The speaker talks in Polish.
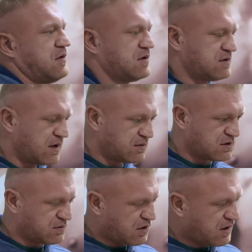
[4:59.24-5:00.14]
Stosujemy,
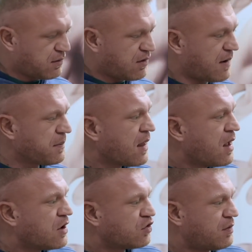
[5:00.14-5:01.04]
żeby broda była.
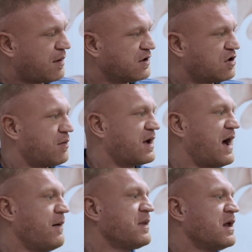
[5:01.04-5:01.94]
Tu mamy
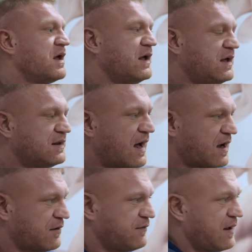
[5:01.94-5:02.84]
Tomka i
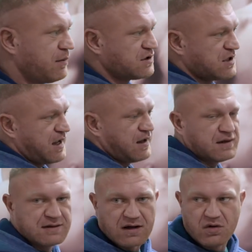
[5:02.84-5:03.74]
tak, wiemy, że
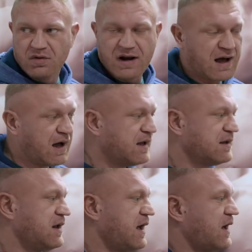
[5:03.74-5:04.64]
ta góra
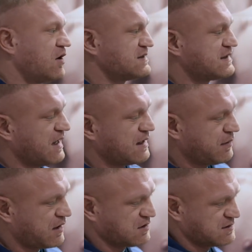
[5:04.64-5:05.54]
nie odstaje
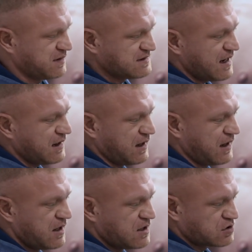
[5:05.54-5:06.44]
nam jakoś
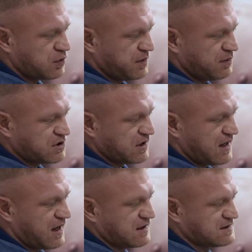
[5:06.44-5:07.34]
specjalnie. Skupimy się
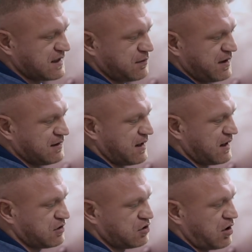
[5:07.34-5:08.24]
na
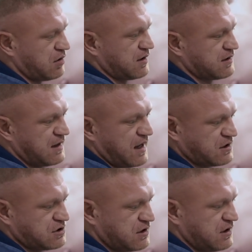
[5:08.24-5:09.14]
segmentach dolnych,
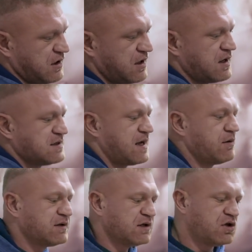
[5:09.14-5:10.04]
tak, czyli
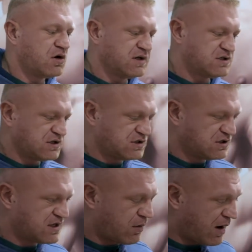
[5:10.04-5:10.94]
całej tej dolnej
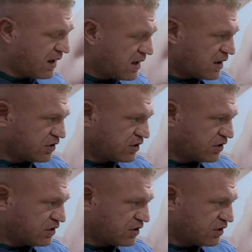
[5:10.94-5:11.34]
części ciała.